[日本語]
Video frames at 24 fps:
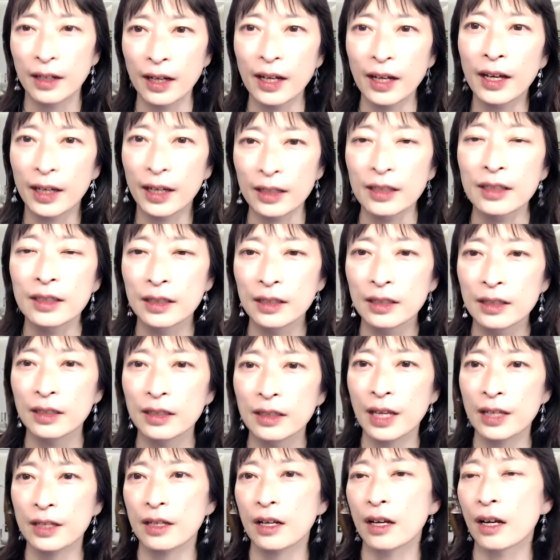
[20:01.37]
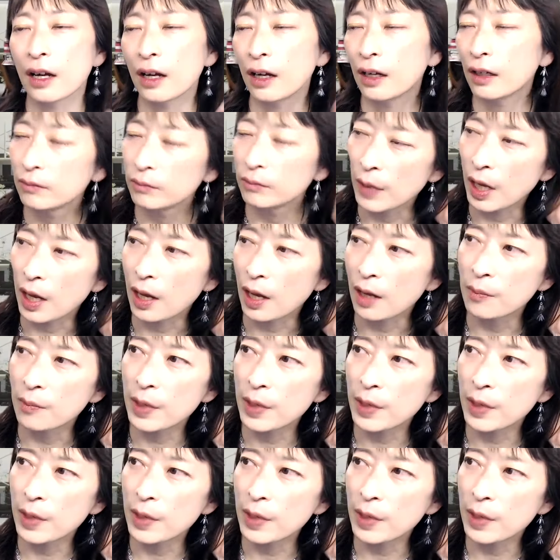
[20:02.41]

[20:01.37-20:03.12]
はい。何か、まあ、